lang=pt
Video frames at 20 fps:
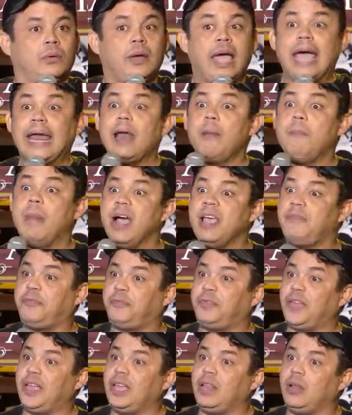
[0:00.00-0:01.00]
Era mãe e
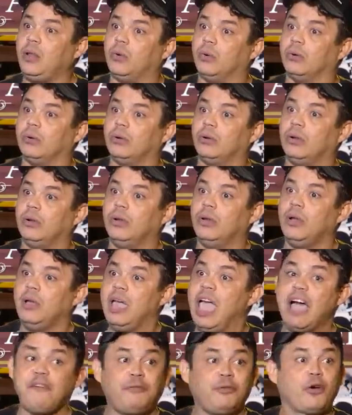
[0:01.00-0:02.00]
filho.
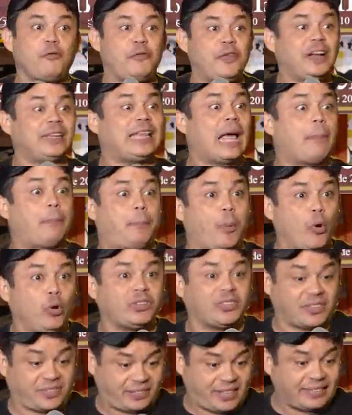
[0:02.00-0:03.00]
Ela falou: Filha da
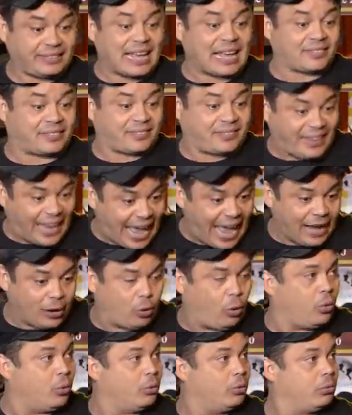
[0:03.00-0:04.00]
puta, você tá
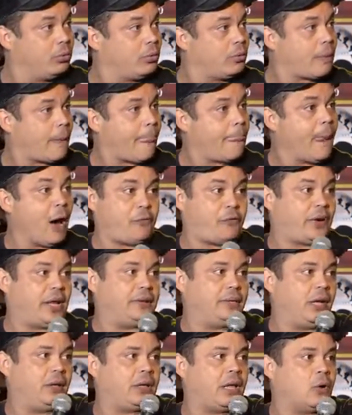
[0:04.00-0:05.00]
cego! Eu
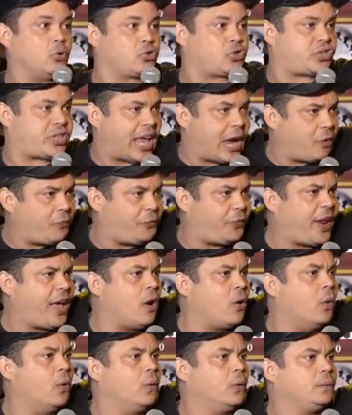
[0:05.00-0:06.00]
falei: Não, não, o cego
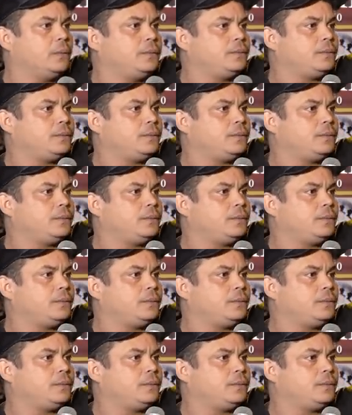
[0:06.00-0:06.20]
freou.